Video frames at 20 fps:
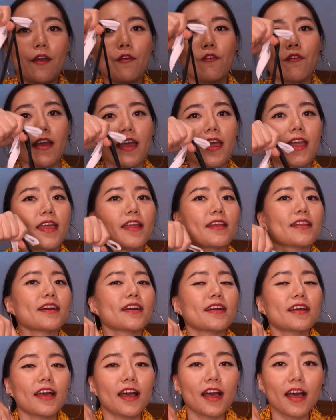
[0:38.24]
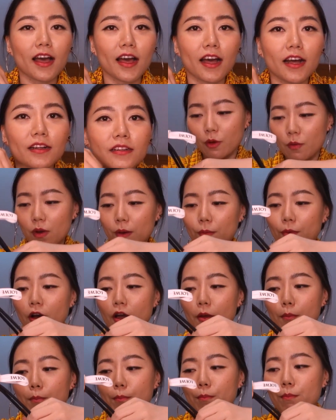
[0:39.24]
a w a y คะเพราะว่าพล
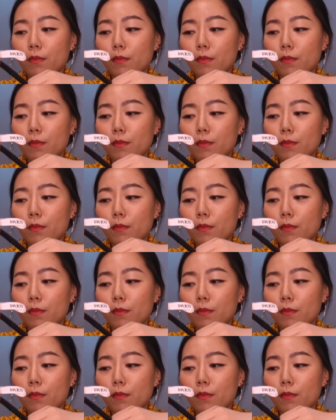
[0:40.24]
อย